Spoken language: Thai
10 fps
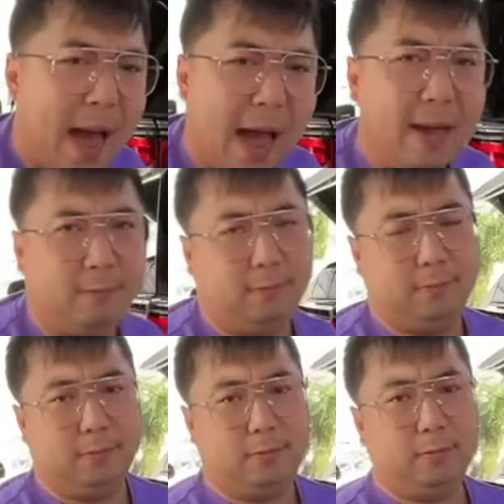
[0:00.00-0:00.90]
บาท
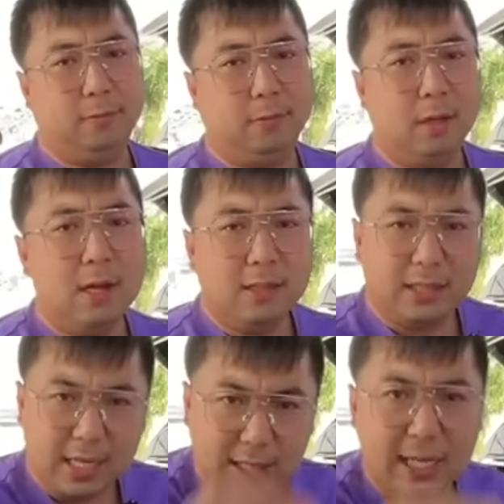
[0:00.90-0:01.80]

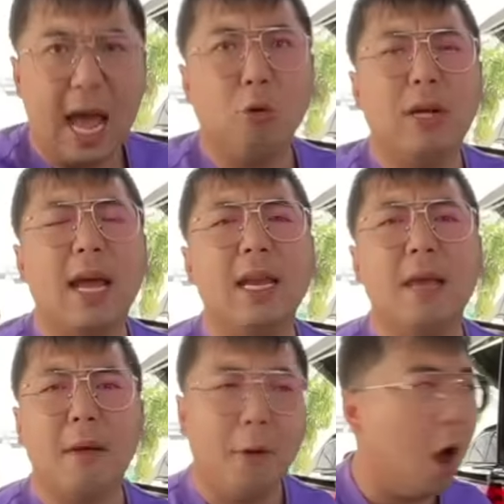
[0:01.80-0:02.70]
สี่ สี่ เก้าคุณได้แค่นี้
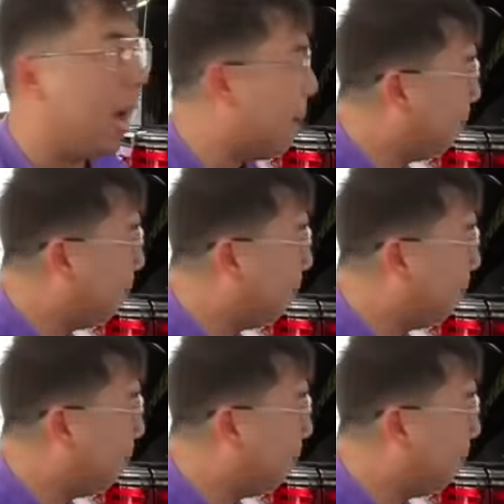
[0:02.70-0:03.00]
ยังไม่พอครั